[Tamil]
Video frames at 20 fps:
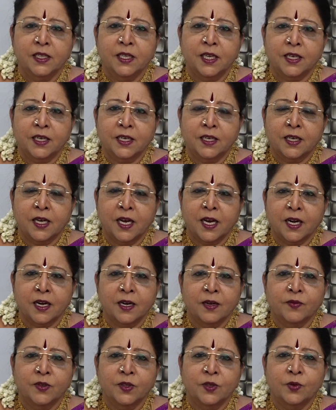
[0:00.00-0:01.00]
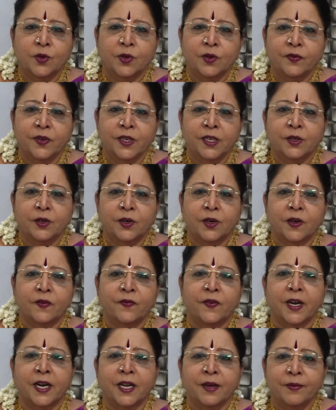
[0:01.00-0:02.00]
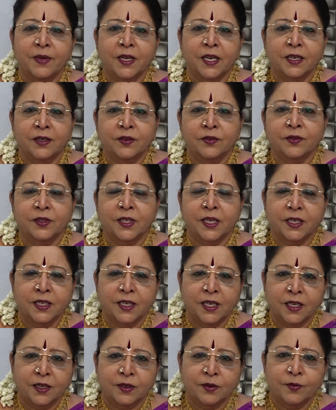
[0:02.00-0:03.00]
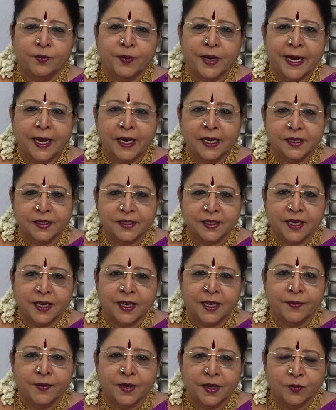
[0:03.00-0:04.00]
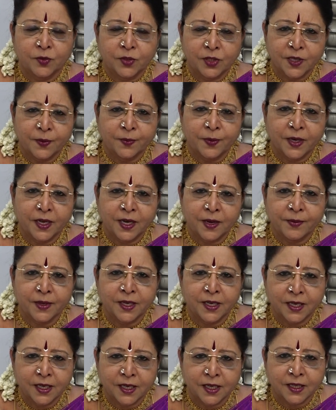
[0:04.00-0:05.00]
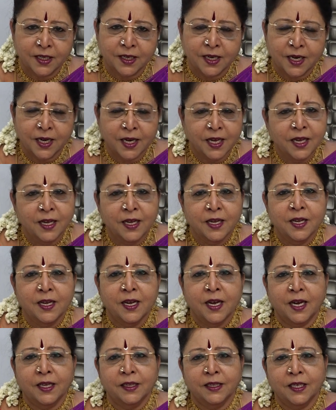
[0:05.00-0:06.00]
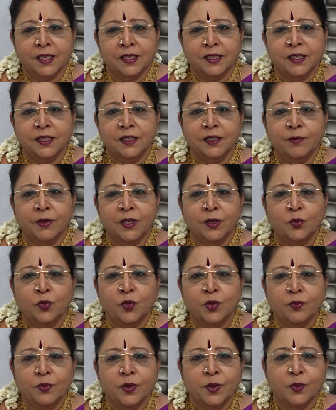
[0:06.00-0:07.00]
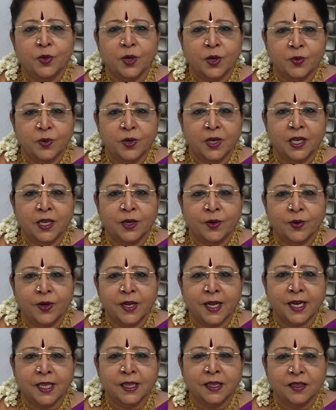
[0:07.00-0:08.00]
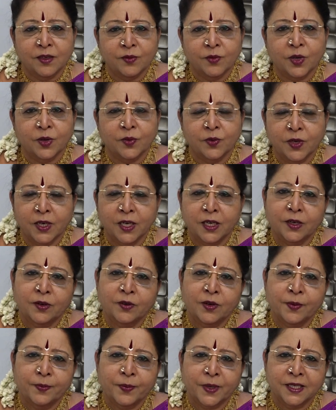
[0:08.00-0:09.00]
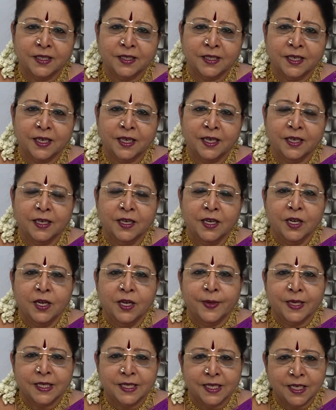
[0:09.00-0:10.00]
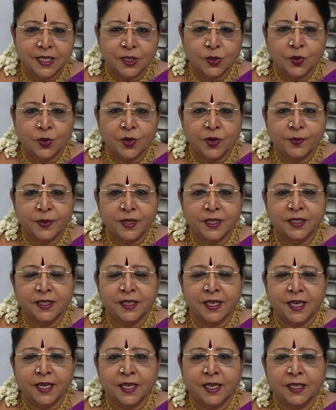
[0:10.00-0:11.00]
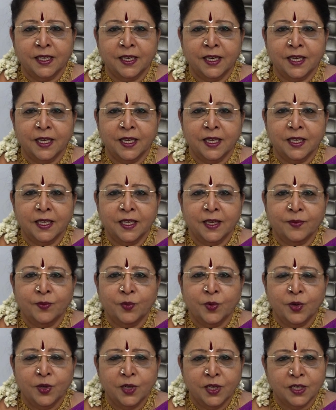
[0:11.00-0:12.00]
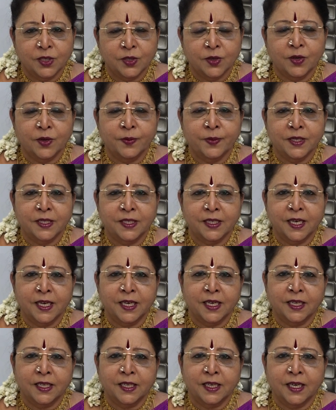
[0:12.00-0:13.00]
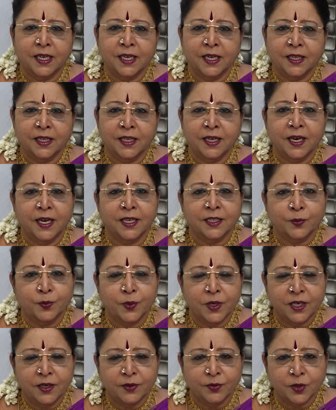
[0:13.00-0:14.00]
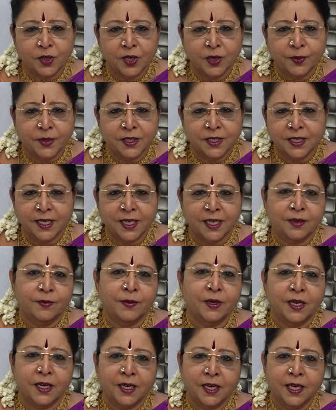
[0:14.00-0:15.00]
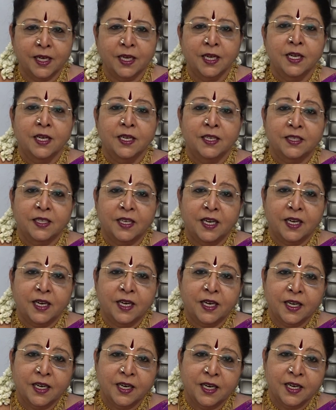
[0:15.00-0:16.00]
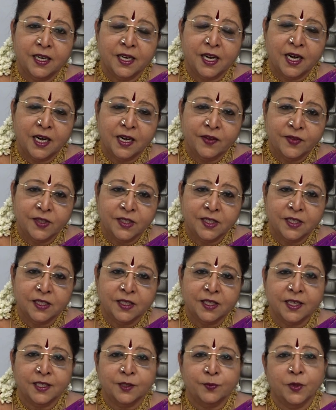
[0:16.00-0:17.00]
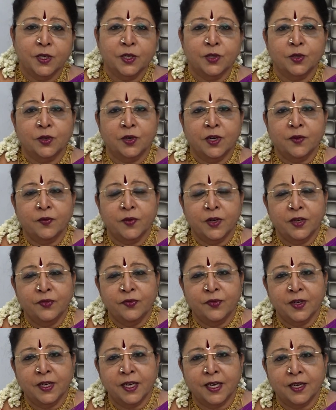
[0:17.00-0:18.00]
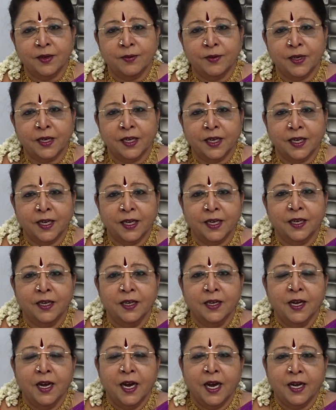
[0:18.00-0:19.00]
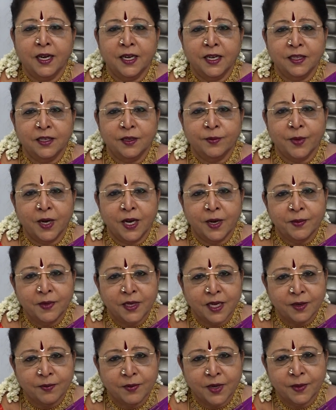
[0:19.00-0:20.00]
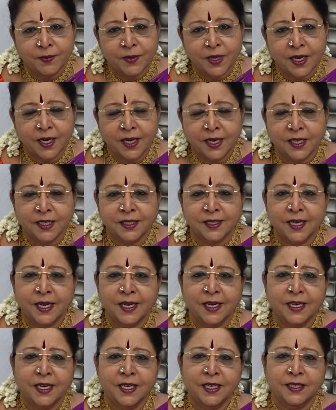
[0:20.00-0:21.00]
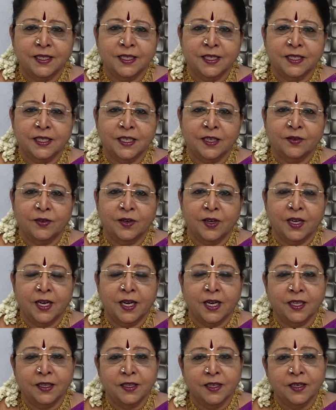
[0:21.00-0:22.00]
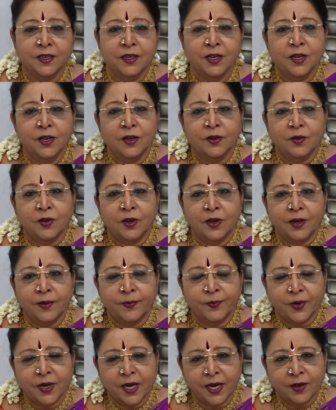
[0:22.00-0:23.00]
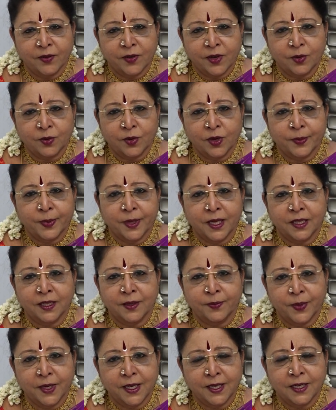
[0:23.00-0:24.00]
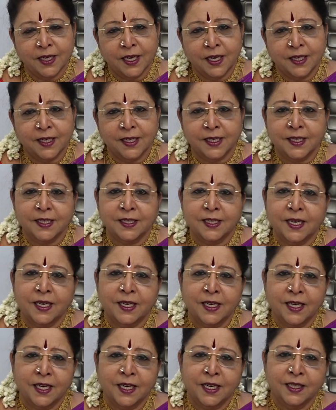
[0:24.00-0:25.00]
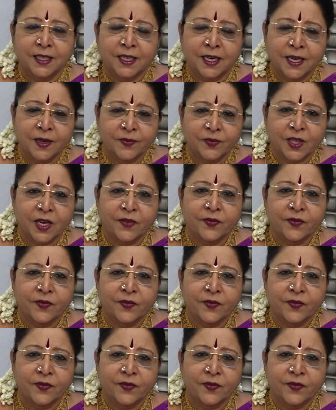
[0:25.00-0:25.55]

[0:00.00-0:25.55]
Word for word: இதற்கு காரணம் வந்து ஒரு வீட்டோட வடமேற்கும் தென்கிழக்கும் பேலன்ஸ் ஆகாமல் உச்சப்படாமல் இருக்கிறதுனால அந்த இடத்துல இந்த மாதிரி குடும்ப உறவுகளுக்குள்ள ரத்த உறவுகளுக்குள்ள பிரச்சனை பசங்க சொன்ன பேச்சு கேட்கறது கிடையாது பொண்ணுங்க சொன்ன பேச்சு கேட்கறது கிடையாது ஹஸ்பண்டு சொன்ன பேச்சு கேட்க மாட்டாங்க சில இடங்களில் நல்ல விஷயத்த ஹஸ்பண்ட் சொன்னால் ஒய்ஃபு கேட்க மாட்டாங்க அல்லது மாமனார் மாமியார்கிட்ட சண்டை சச்சரவுகள் அல்லது கணவர் கூட பிறந்த பெண்கள்கிட்ட சண்டைகள் இதெல்லாம்